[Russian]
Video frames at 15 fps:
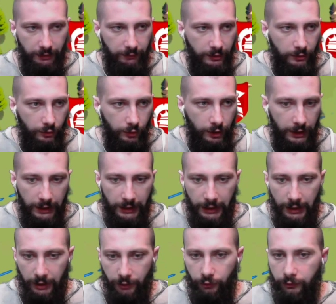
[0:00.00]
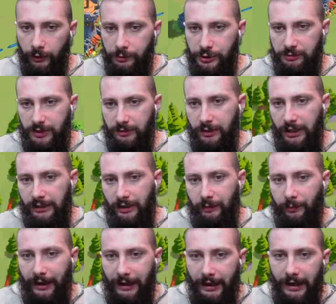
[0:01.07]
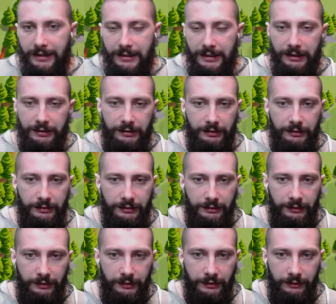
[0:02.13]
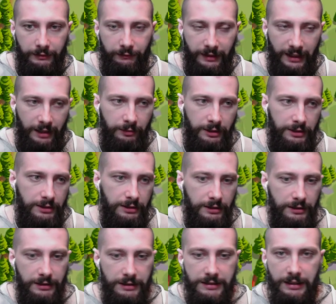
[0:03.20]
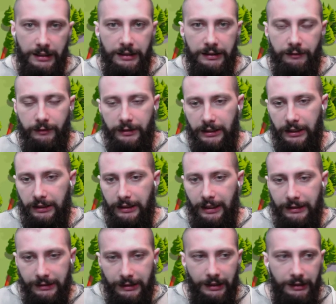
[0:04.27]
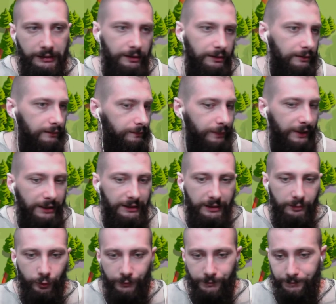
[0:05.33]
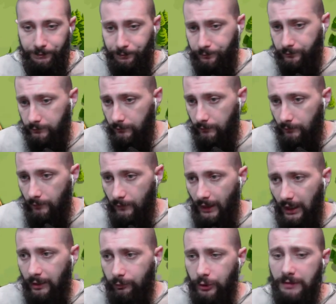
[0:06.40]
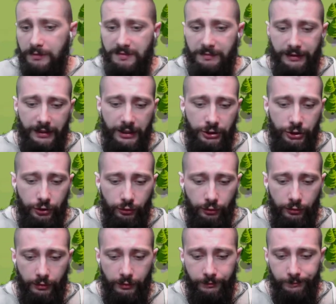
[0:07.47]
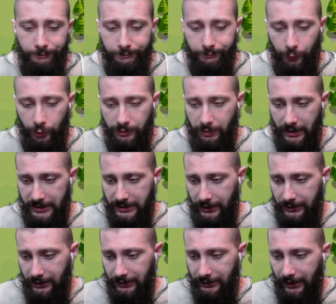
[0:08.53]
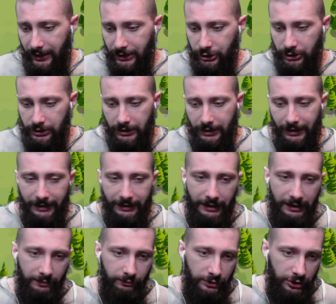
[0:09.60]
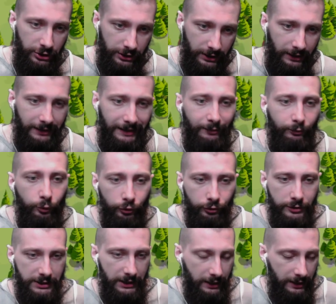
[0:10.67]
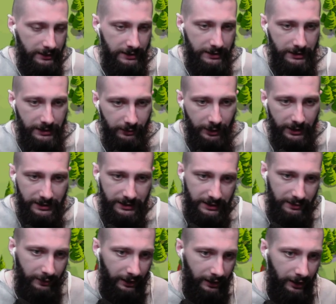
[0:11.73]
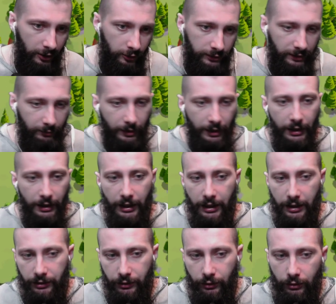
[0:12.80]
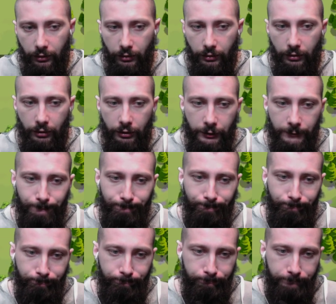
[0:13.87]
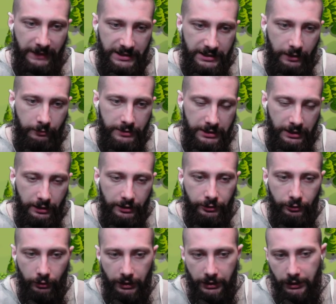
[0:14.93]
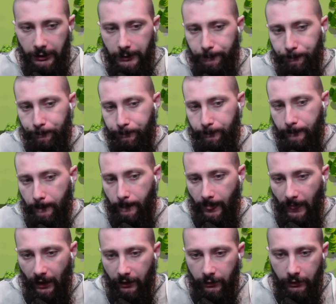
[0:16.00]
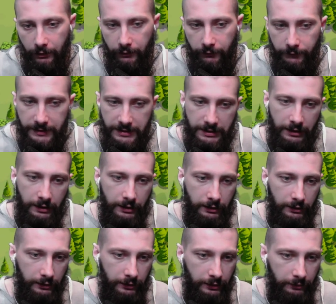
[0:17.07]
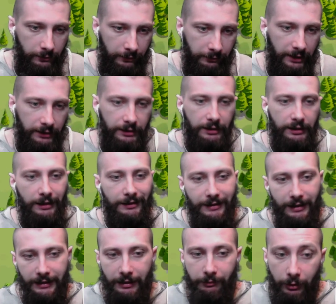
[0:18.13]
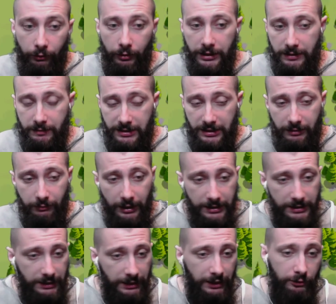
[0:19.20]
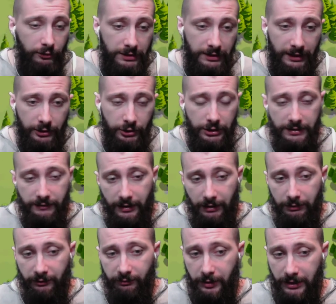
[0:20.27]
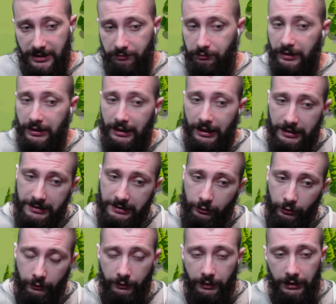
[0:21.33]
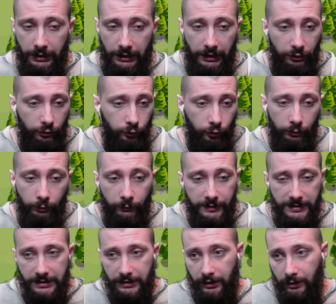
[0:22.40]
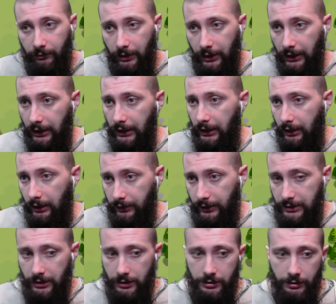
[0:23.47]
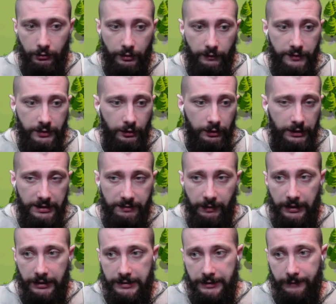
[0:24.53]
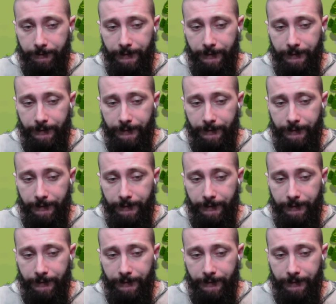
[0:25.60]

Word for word: в игру. Ну, в общем, ребят, пока нет э, времени, из-за этого нет контента. Поэтому Будем смотреть, что будет происходить дальше. Как я и обещал, я буду стараться заниматься этим аккаунтом, но на самом деле только в тех э, моментах, когда я могу этим заниматься. Я не уделяю сейчас времени, в принципе, ни основе, ни Ютубу в целом. А надеюсь, скоро все это изменится.